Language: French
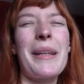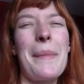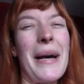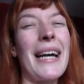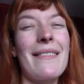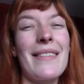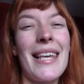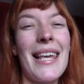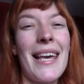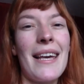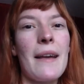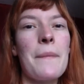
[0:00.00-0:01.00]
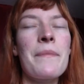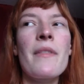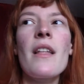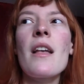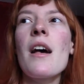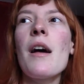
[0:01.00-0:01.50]
ça m'est arrivé hier
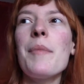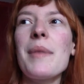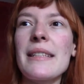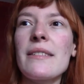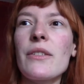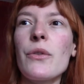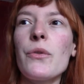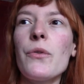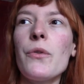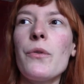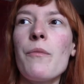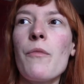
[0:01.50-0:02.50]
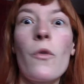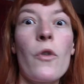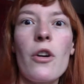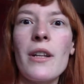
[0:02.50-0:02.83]
parce que mon corps